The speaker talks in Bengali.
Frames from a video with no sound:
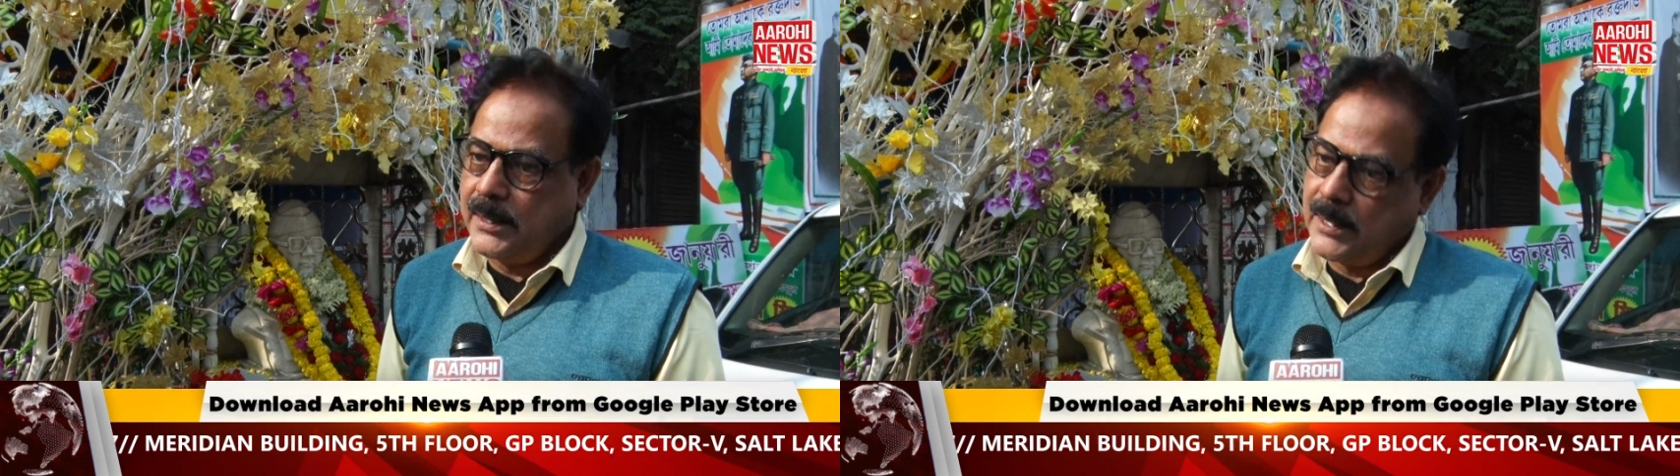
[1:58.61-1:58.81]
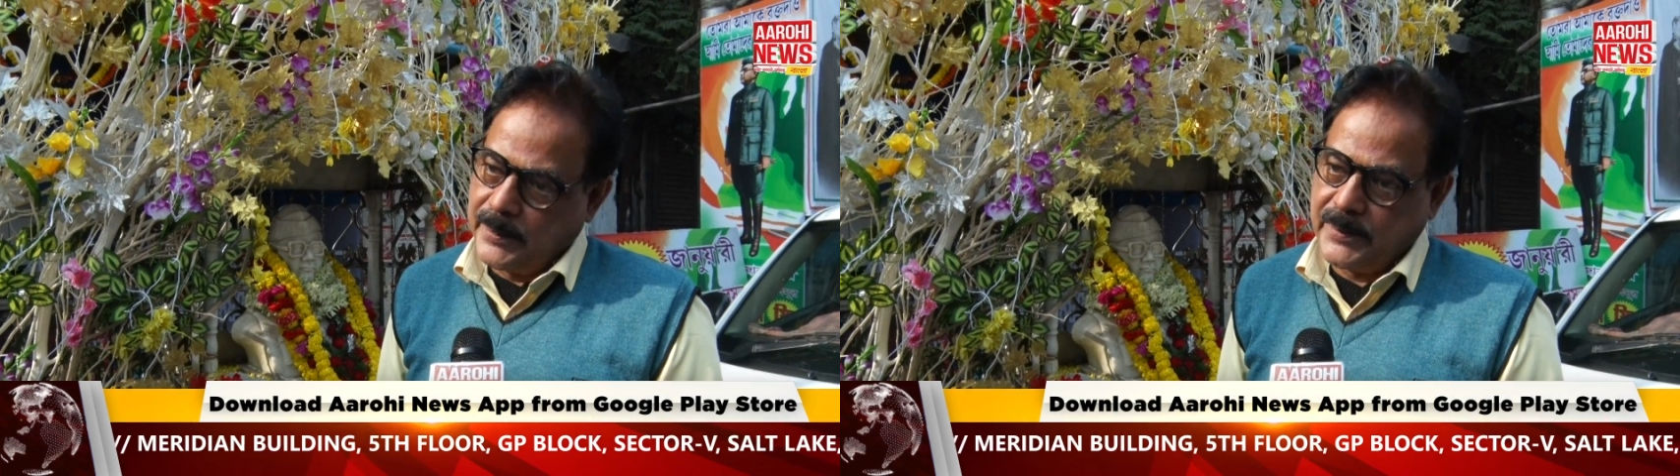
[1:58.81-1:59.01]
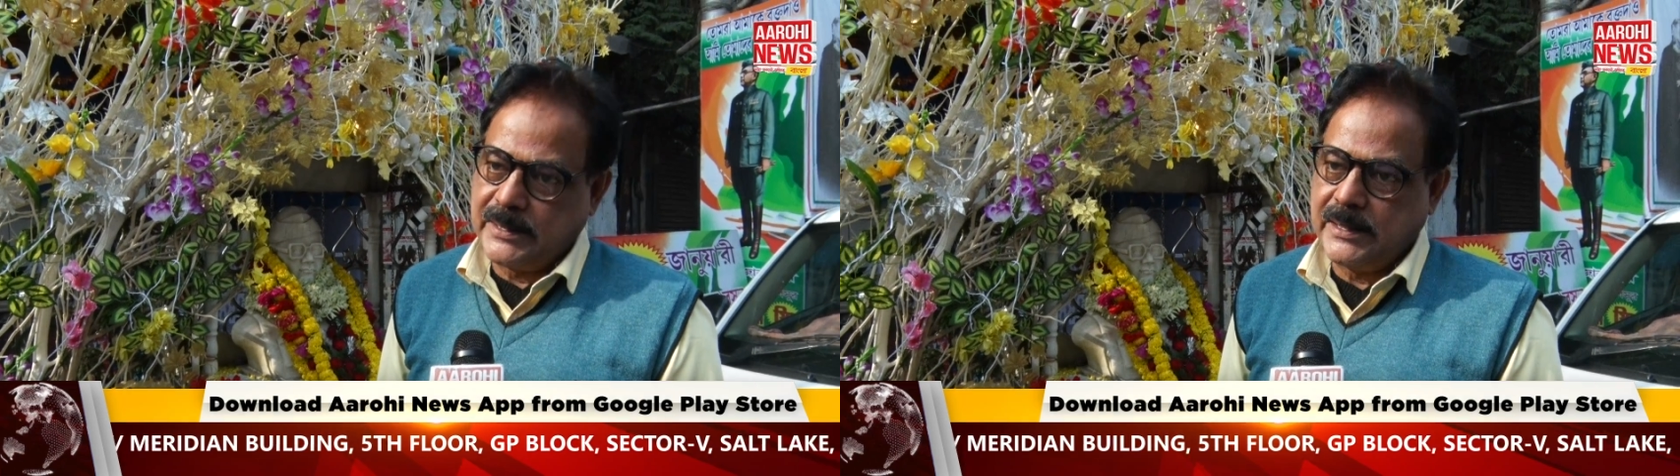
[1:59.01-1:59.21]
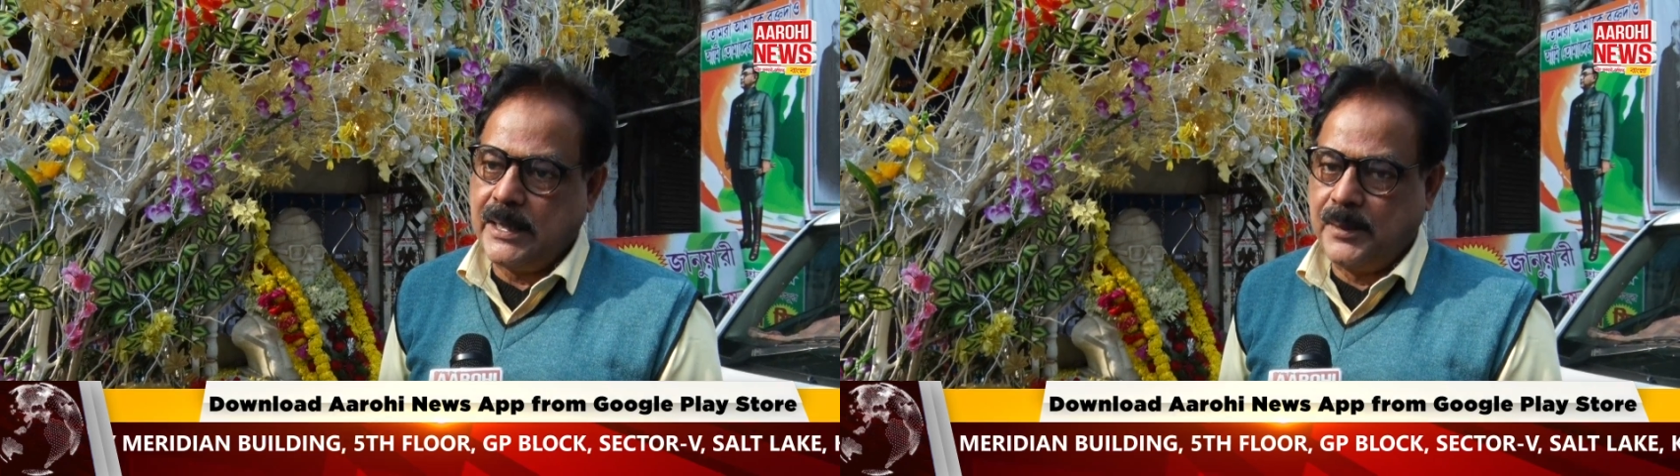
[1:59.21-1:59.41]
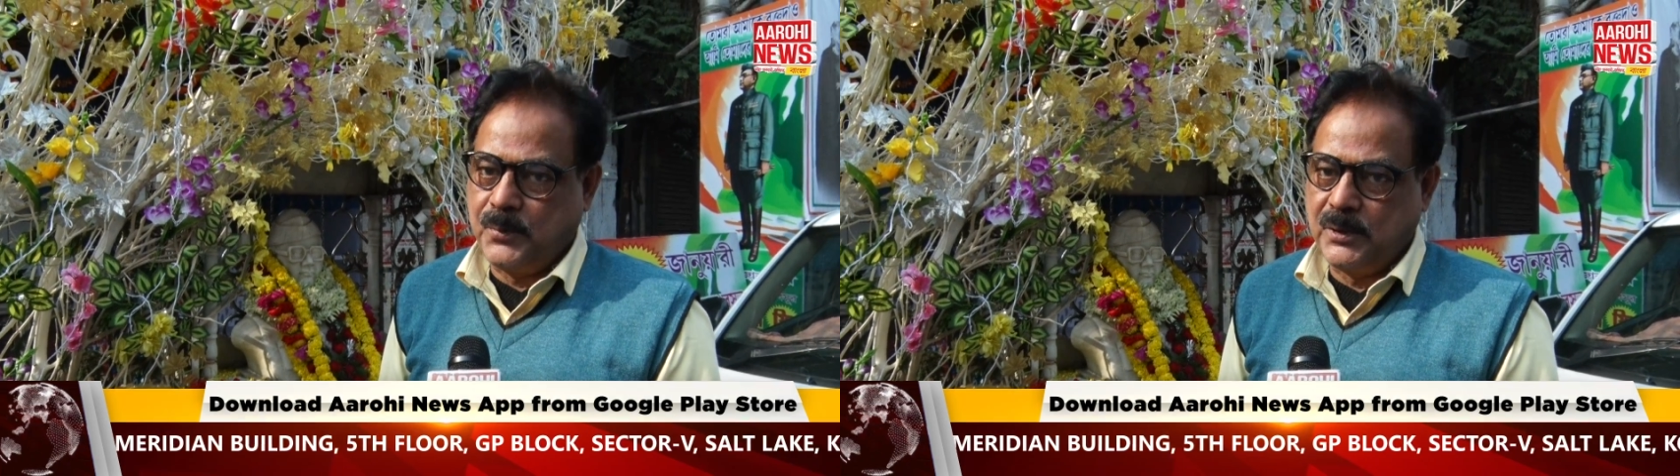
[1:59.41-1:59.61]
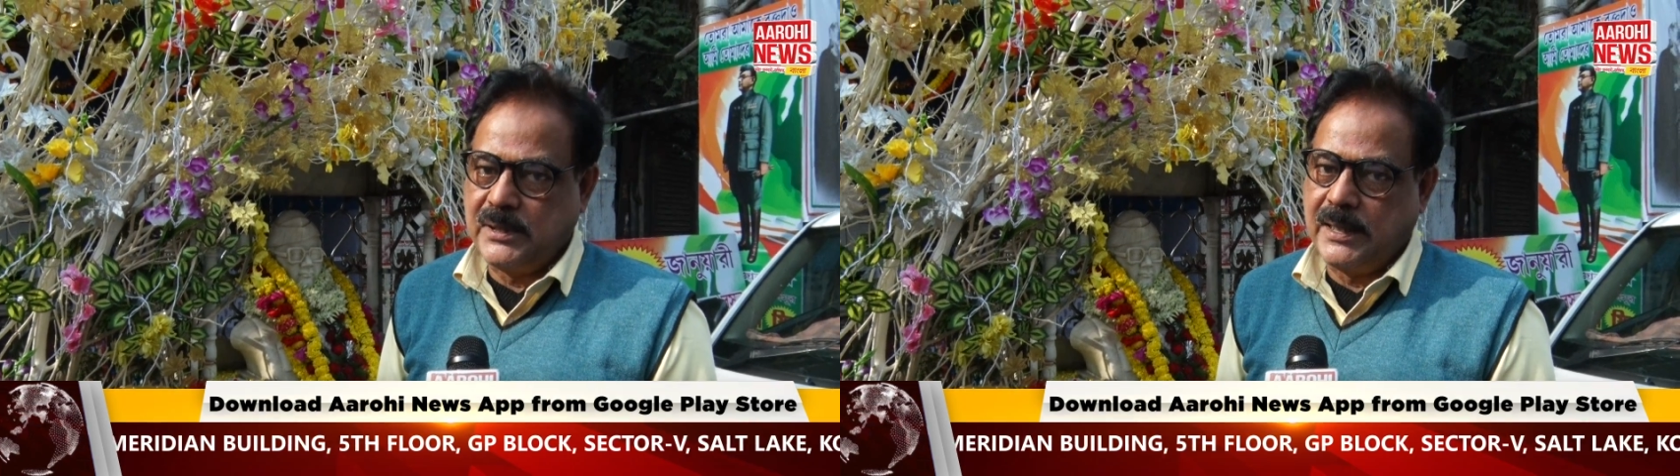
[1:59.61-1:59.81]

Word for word: খাওয়াতেন আর বলতেন